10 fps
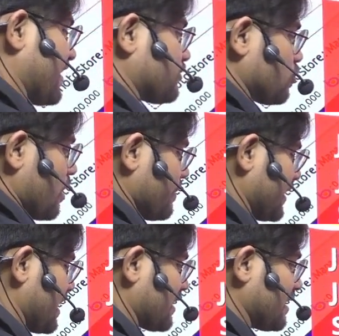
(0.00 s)
को हमें क्या
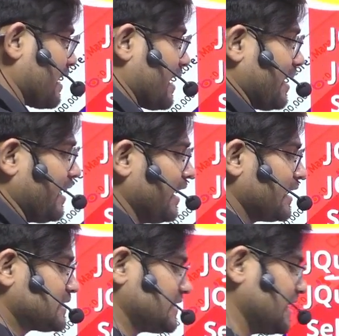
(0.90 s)
करना है
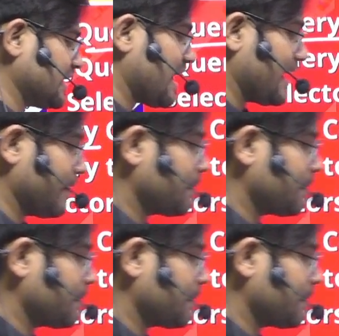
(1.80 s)
सीखना है